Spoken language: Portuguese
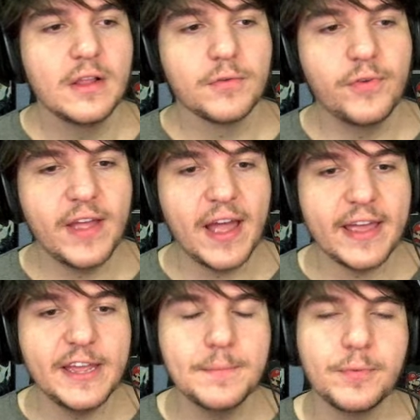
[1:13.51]
foi
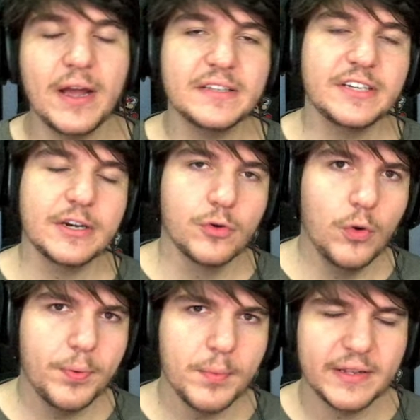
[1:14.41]
a Embracer
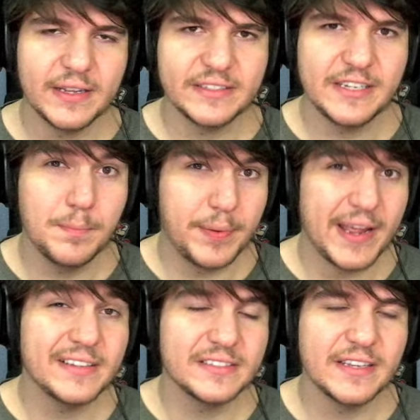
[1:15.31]
Group, uma das
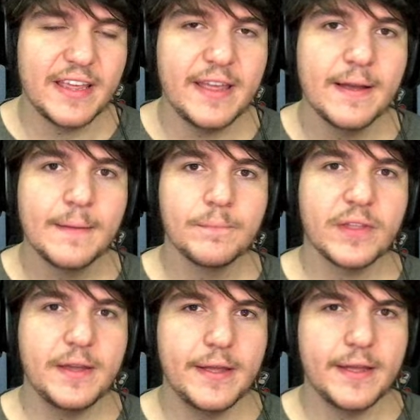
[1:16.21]
empresas aí
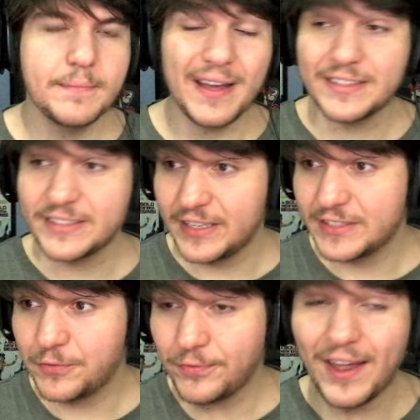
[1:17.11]
que mais tem
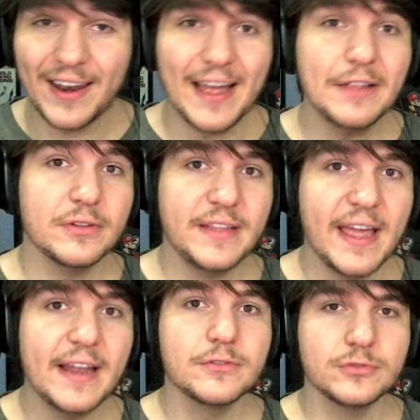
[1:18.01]
se falado
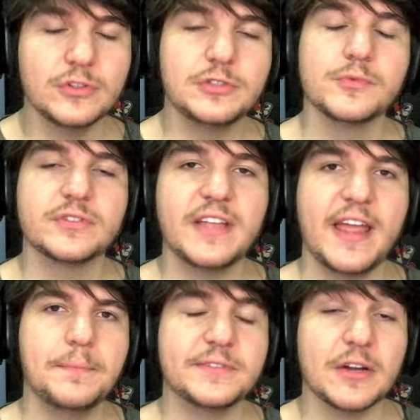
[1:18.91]
dela nos últimos
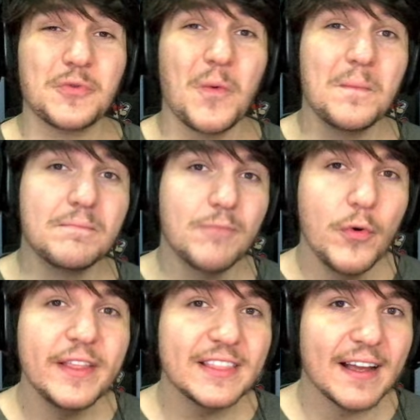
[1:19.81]
tempos. Tá com
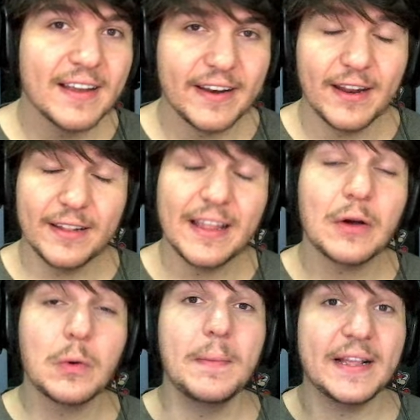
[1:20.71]
muita grana, tá
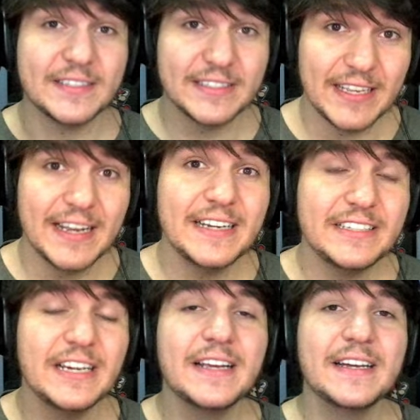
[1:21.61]
com bastante